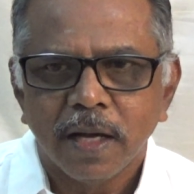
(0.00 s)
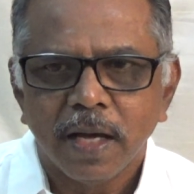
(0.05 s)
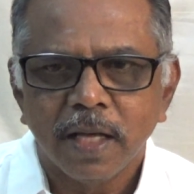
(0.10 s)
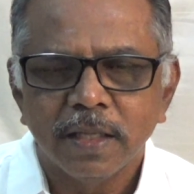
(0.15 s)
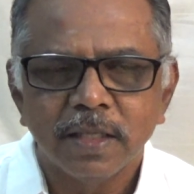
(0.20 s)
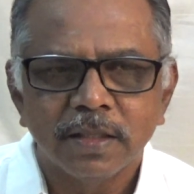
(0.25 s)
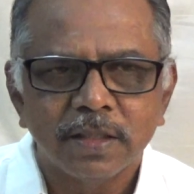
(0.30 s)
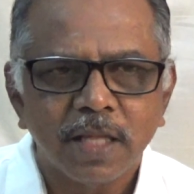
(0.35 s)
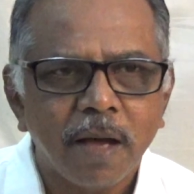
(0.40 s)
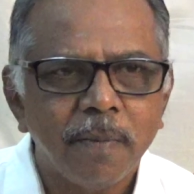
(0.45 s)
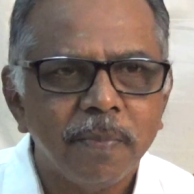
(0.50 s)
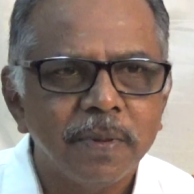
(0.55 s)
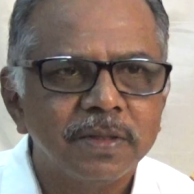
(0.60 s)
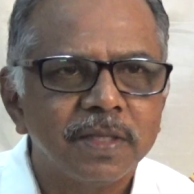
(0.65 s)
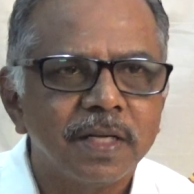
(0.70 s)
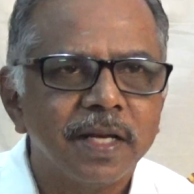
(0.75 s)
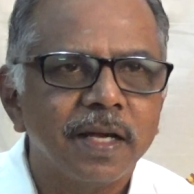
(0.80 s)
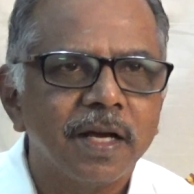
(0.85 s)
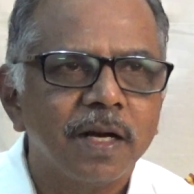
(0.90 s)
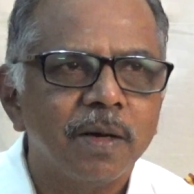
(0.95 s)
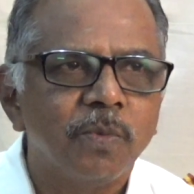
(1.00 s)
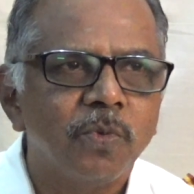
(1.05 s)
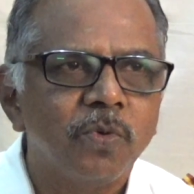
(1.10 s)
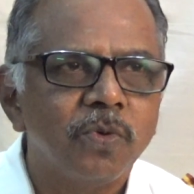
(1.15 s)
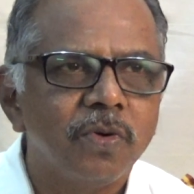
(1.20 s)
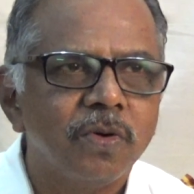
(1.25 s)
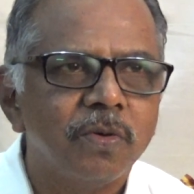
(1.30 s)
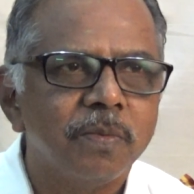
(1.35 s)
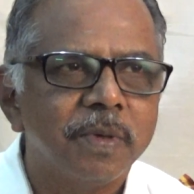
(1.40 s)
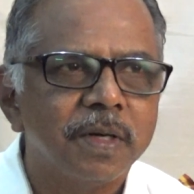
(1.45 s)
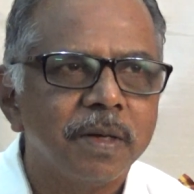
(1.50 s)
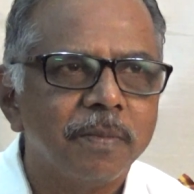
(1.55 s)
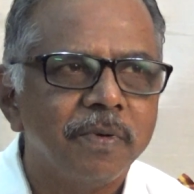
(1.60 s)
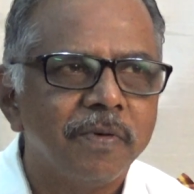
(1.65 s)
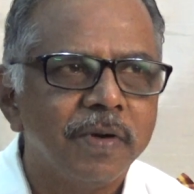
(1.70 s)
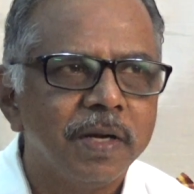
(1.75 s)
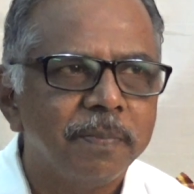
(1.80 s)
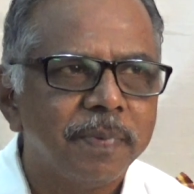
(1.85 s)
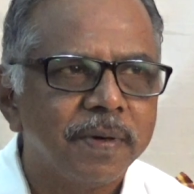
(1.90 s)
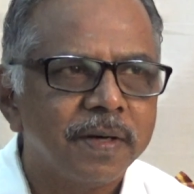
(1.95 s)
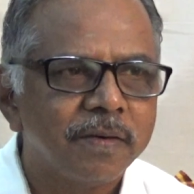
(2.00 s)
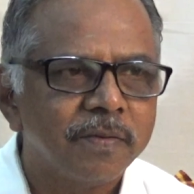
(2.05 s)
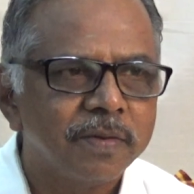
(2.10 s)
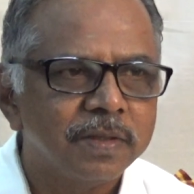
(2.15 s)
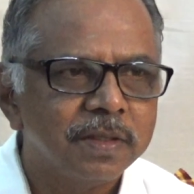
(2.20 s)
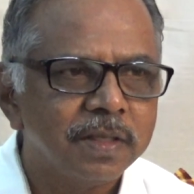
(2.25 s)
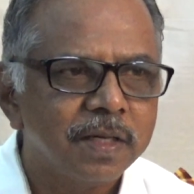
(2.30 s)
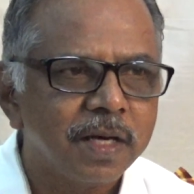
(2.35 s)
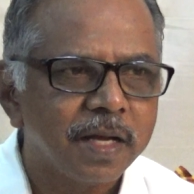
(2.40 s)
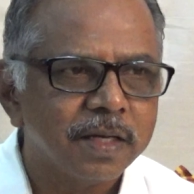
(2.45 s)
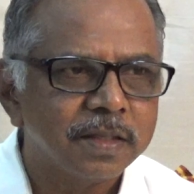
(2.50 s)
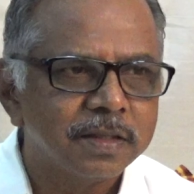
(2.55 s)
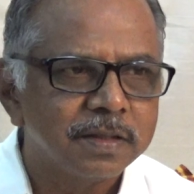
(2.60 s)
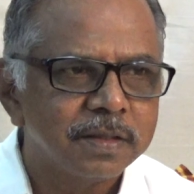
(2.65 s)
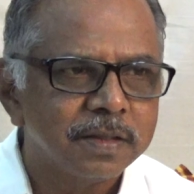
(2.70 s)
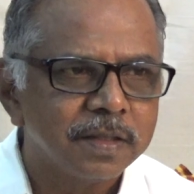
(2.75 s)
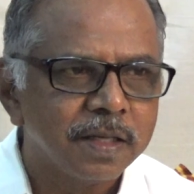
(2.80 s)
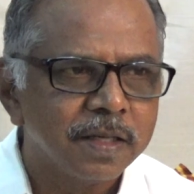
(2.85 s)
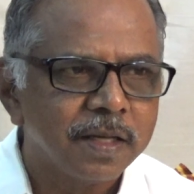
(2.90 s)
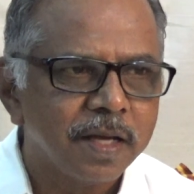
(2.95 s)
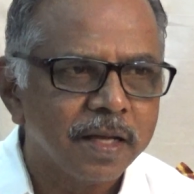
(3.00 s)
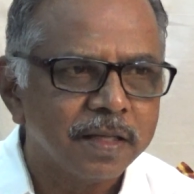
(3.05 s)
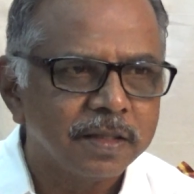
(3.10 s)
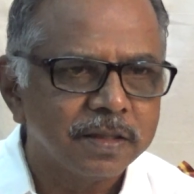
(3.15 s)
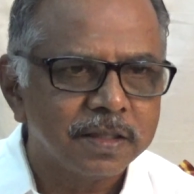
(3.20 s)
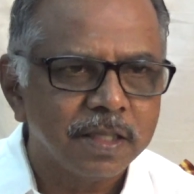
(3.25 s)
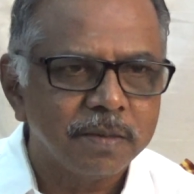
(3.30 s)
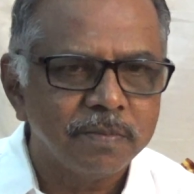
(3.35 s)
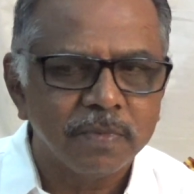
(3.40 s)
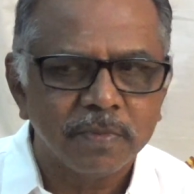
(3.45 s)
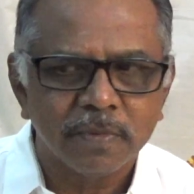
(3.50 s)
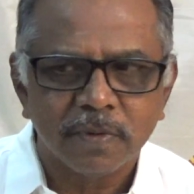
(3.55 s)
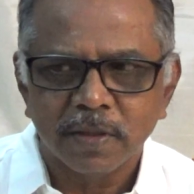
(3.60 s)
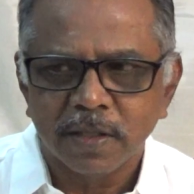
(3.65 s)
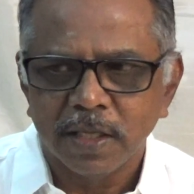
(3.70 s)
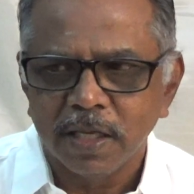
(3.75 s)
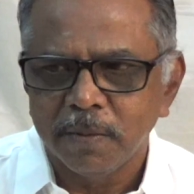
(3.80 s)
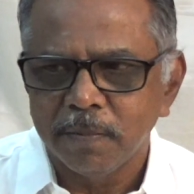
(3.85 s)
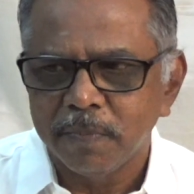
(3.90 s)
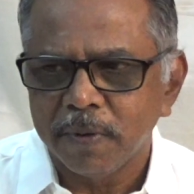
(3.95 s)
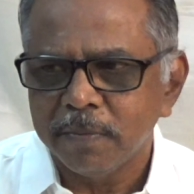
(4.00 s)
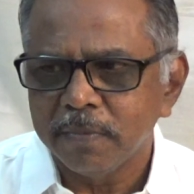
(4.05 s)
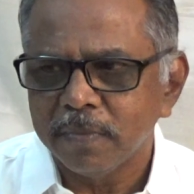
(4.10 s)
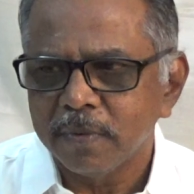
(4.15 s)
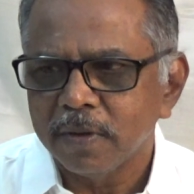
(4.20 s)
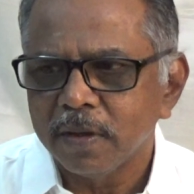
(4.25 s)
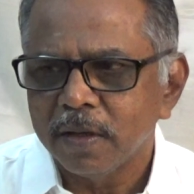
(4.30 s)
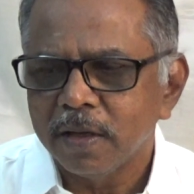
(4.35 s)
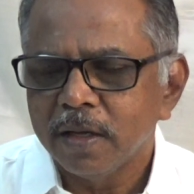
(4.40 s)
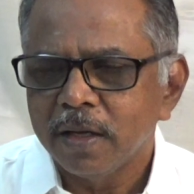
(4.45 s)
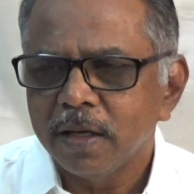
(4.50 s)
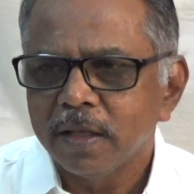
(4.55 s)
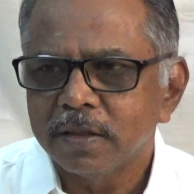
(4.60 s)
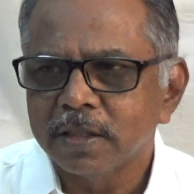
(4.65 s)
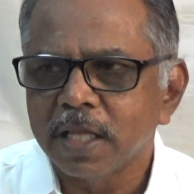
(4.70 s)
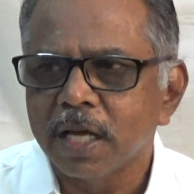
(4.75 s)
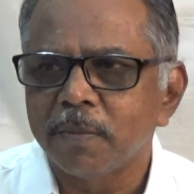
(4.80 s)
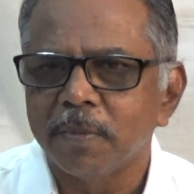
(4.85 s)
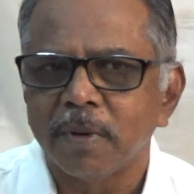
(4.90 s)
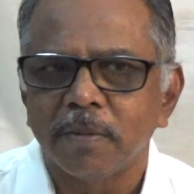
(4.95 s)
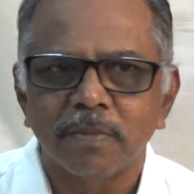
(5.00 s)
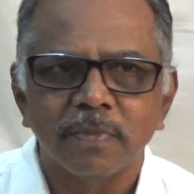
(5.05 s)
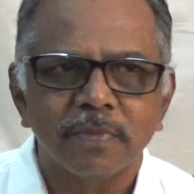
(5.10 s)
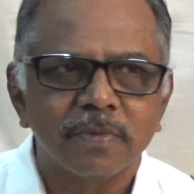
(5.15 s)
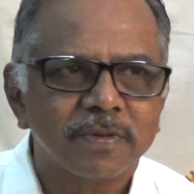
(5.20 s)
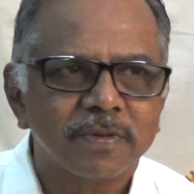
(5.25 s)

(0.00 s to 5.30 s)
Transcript: அது தாபத்திரயங்கள் மூன்றும் நம்ம வெளிப்படுற வந்து அர்த் அர்த்தம் இன்பம் தர்மம்